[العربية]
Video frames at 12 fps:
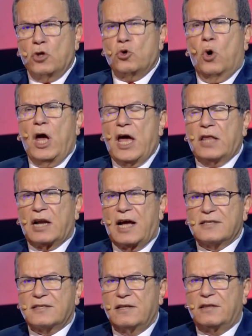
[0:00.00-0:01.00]
يهان
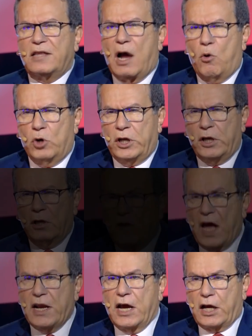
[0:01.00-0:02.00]
راس الدوله
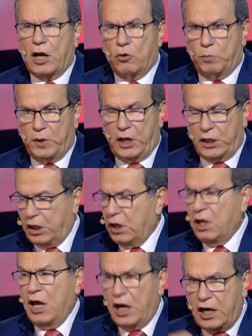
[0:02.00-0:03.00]
انا كلبناني
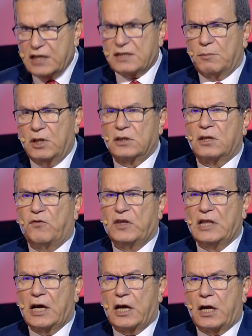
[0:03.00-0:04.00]
لازم
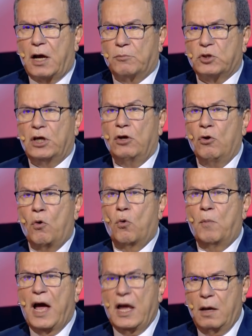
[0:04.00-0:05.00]
انتفض لكرامتي وما